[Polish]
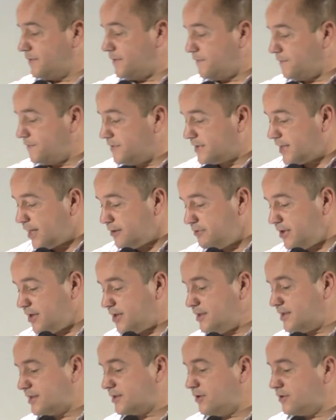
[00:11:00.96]
w całej
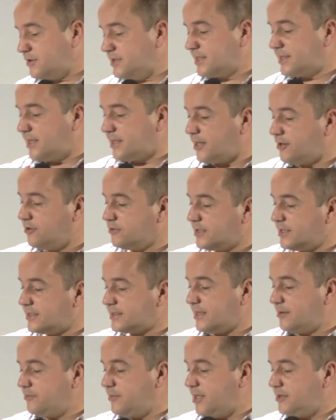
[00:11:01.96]
historii Starego
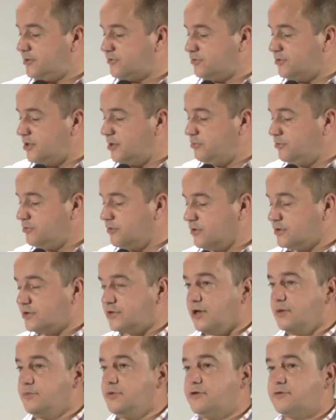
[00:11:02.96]
Testamentu nie było
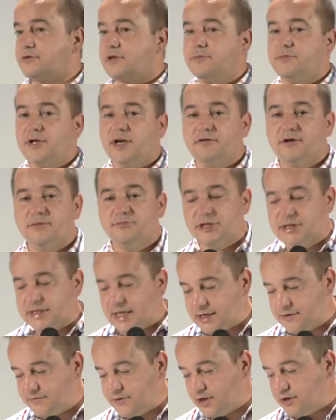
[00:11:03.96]
osoby, która miałaby
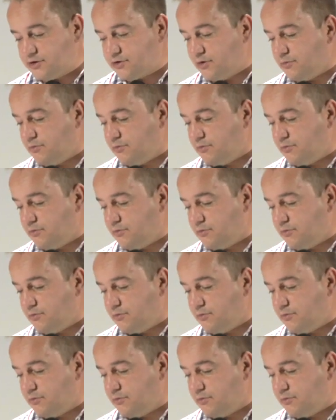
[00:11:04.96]
tak wielką